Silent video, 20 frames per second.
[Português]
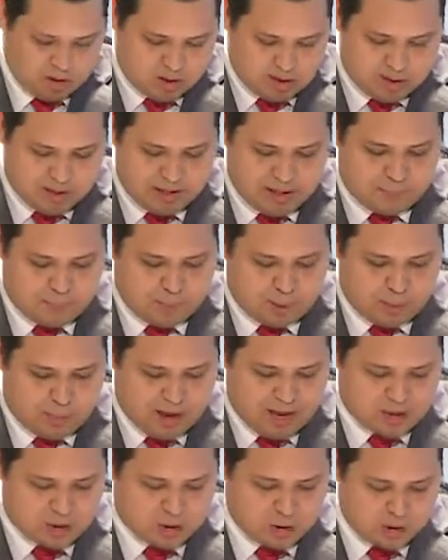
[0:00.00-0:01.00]
E ele
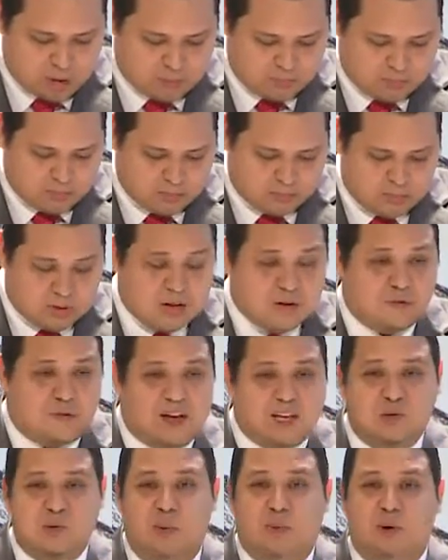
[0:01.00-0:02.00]
promete, ele
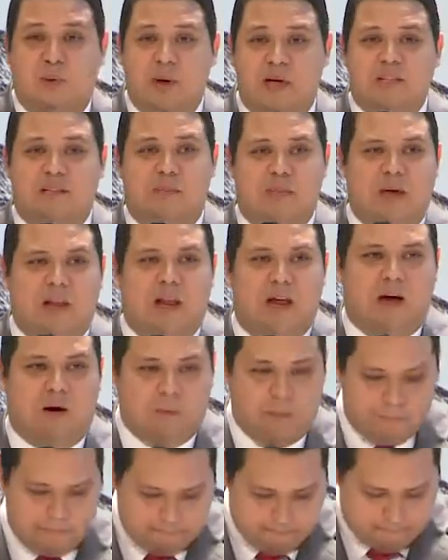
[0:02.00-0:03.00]
faz uma promessa bem legal
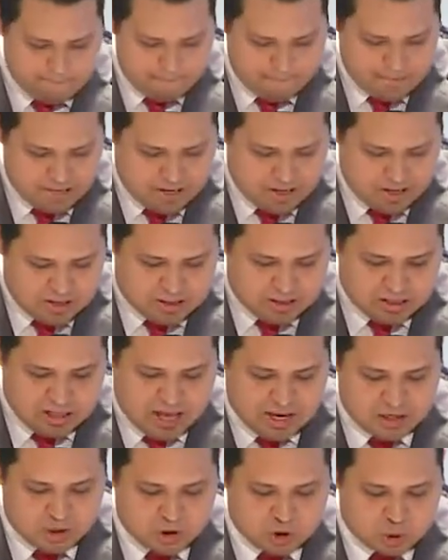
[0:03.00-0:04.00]

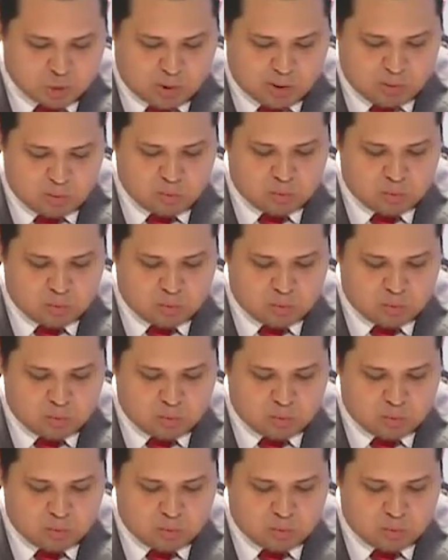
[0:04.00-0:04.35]
lá em João